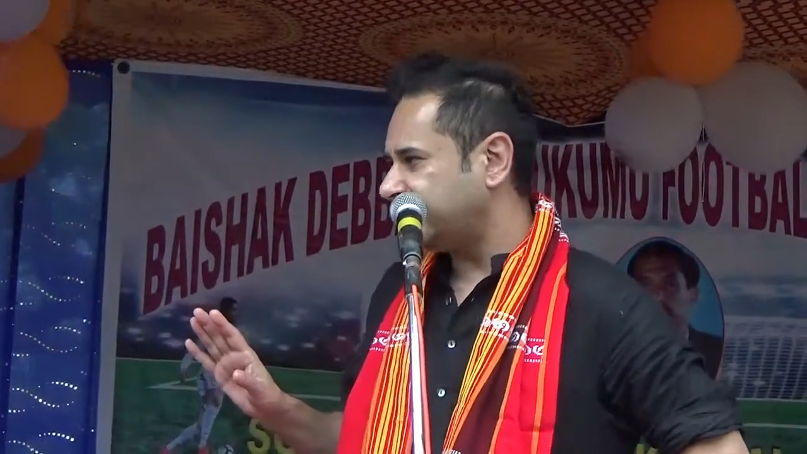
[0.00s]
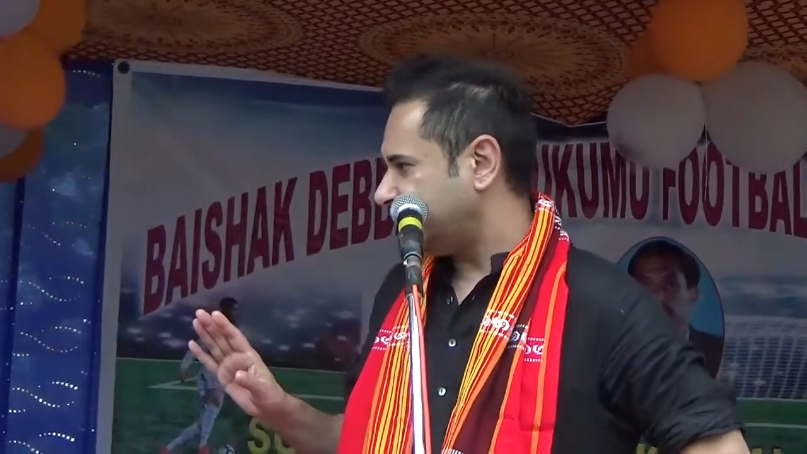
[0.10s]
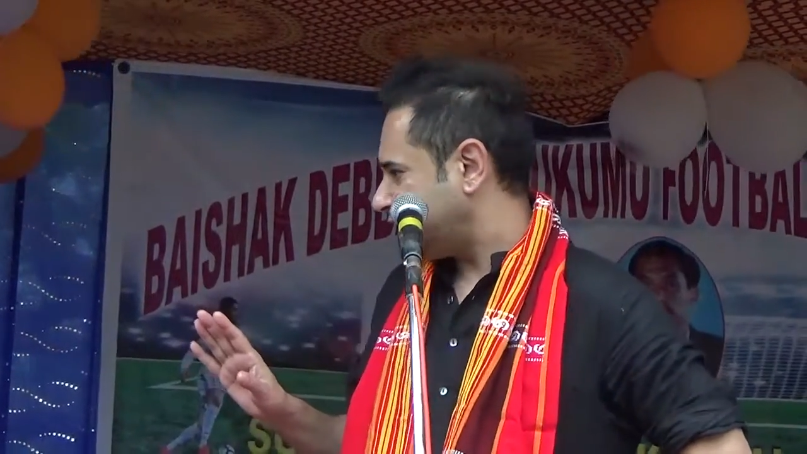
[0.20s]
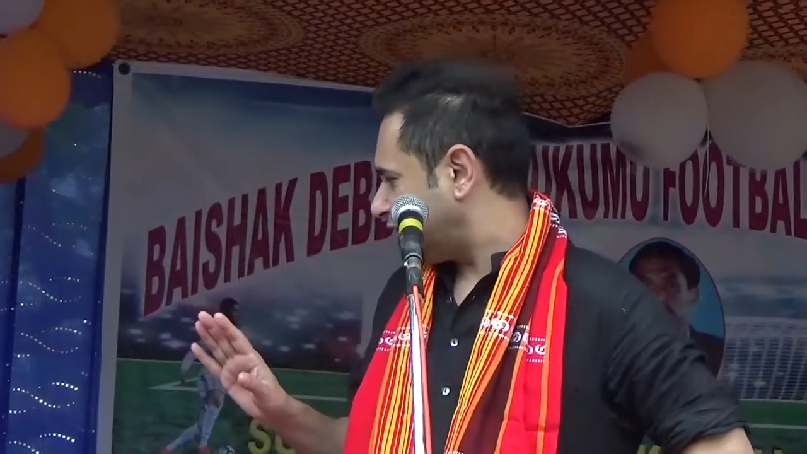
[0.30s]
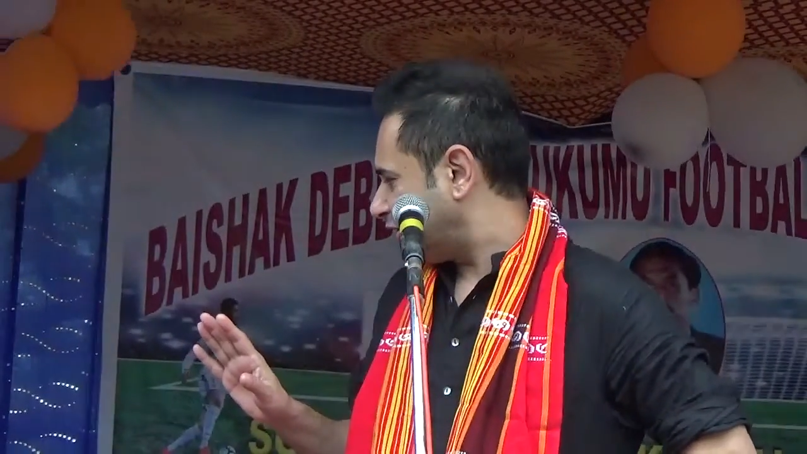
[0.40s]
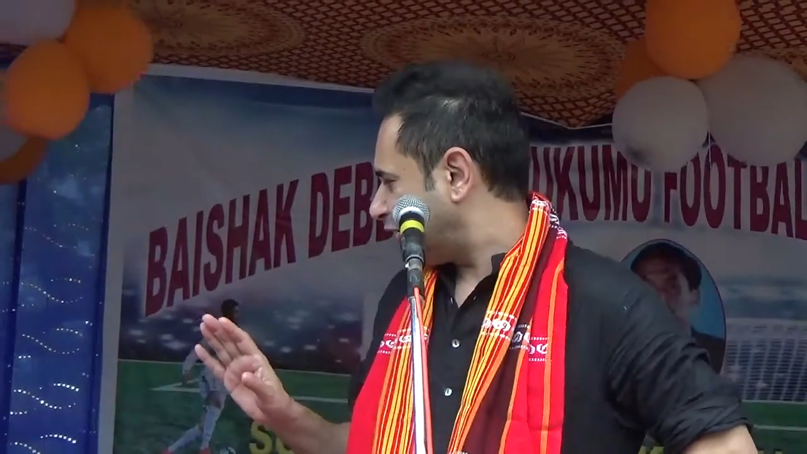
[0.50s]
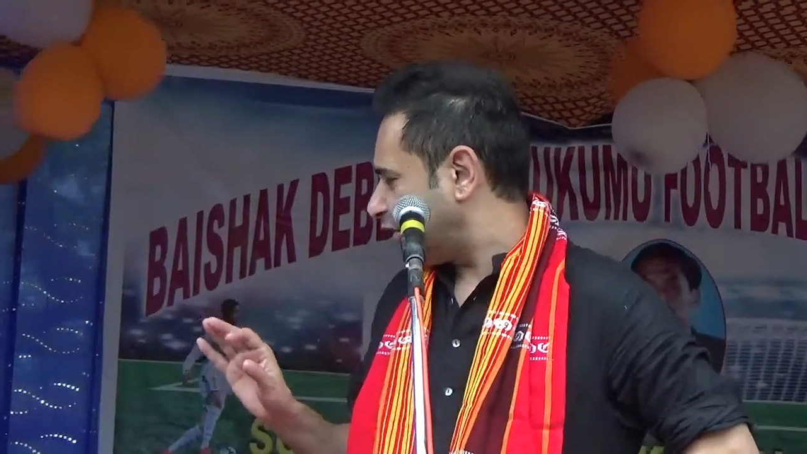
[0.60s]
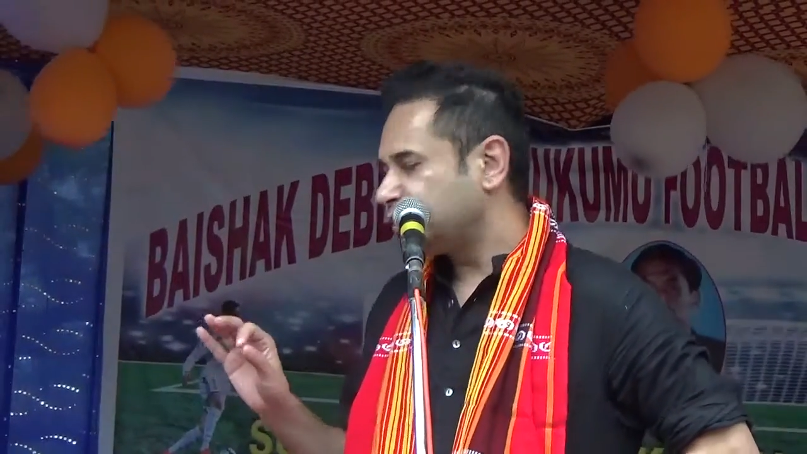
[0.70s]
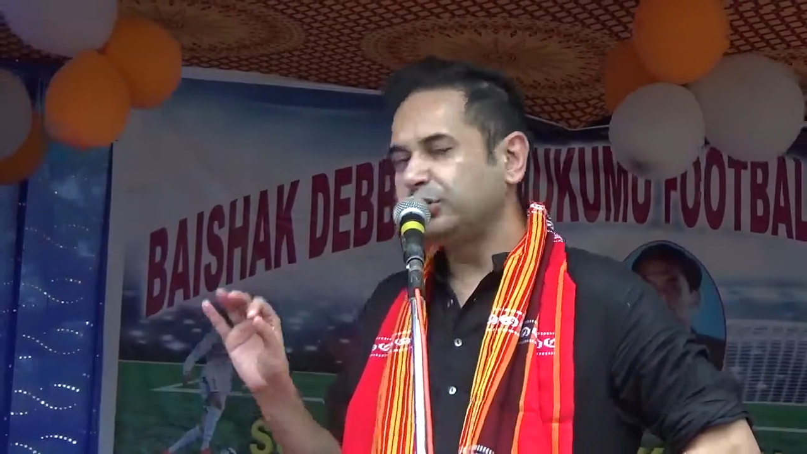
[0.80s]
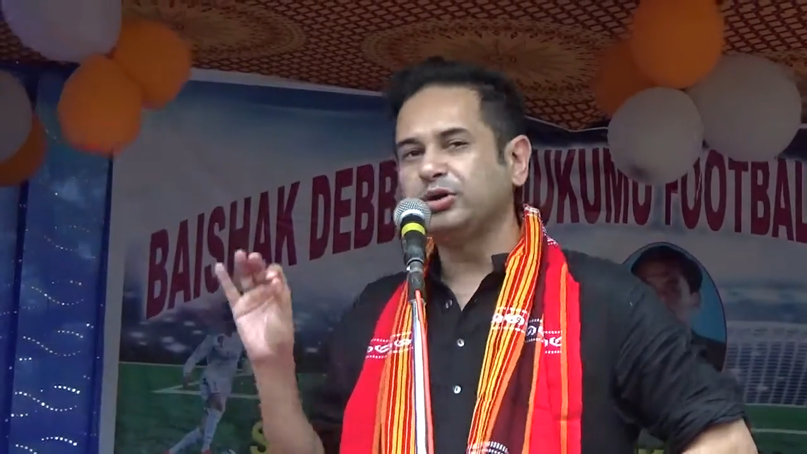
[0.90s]
है
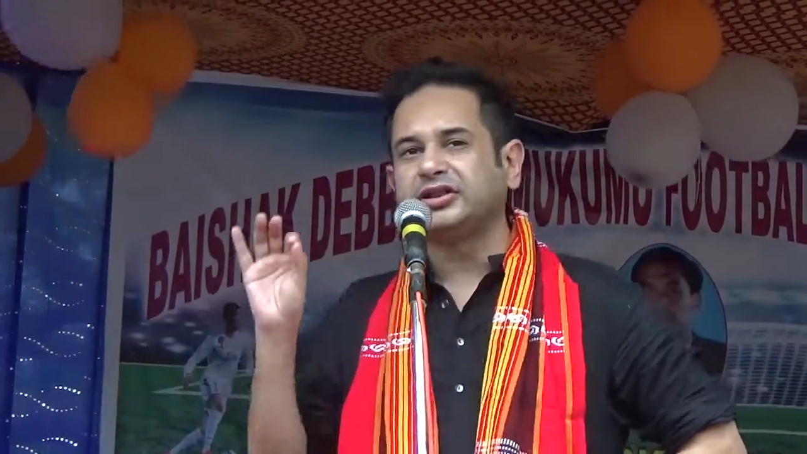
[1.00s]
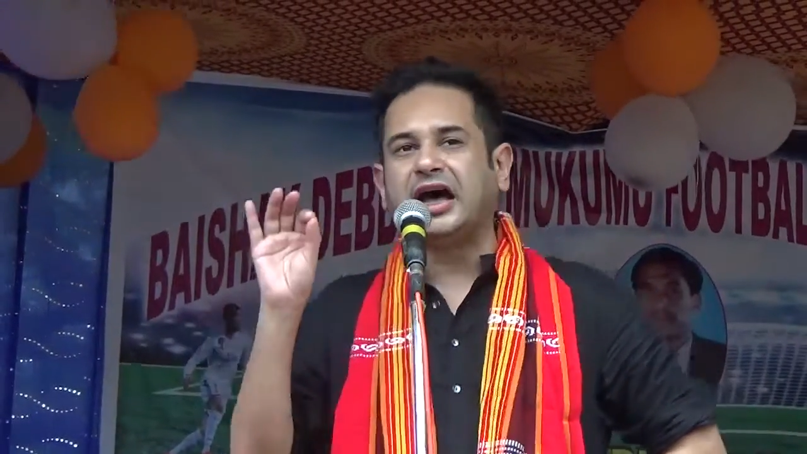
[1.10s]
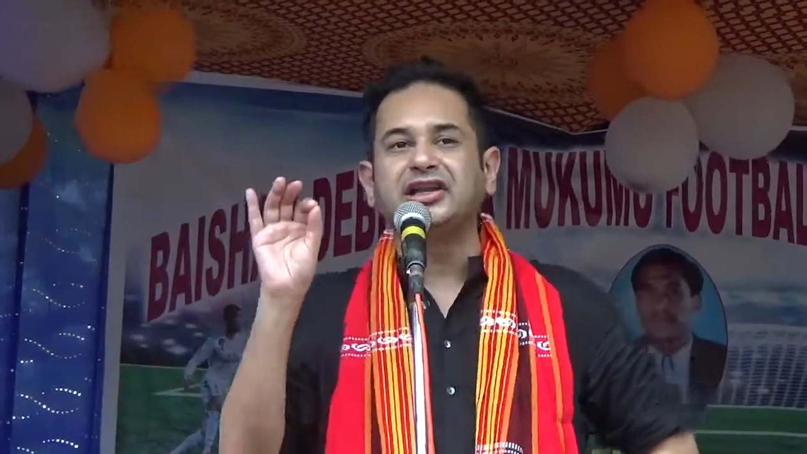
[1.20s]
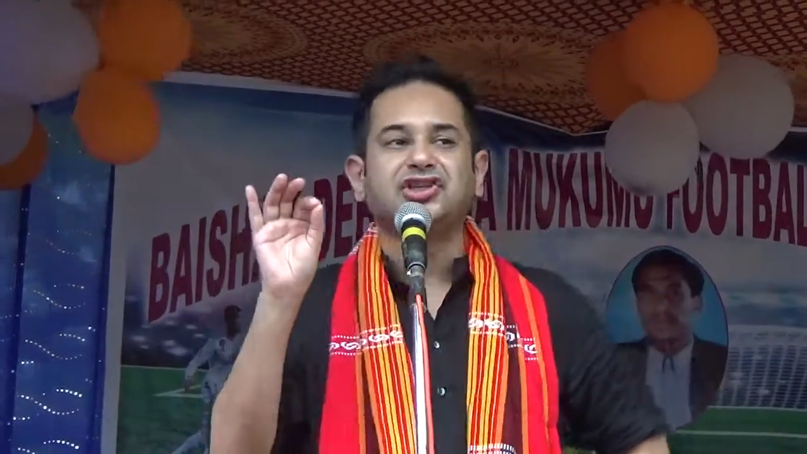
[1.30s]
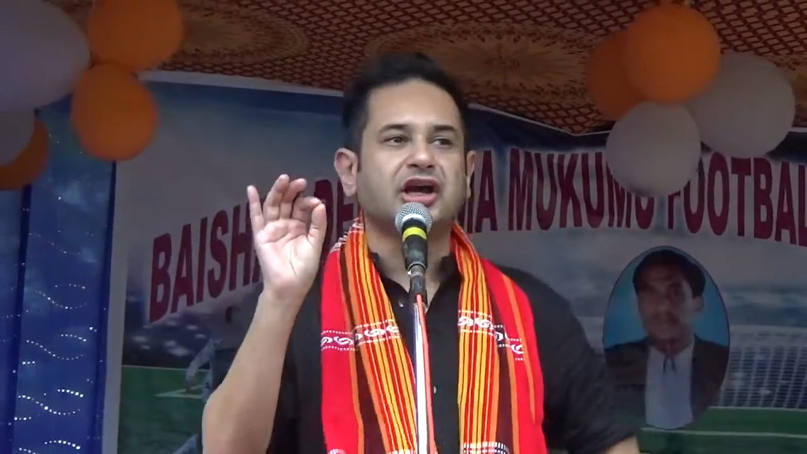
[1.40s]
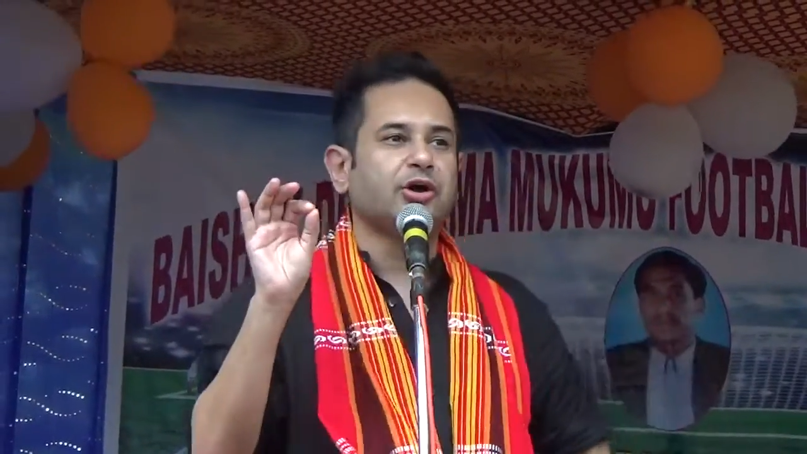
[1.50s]
तो थनचा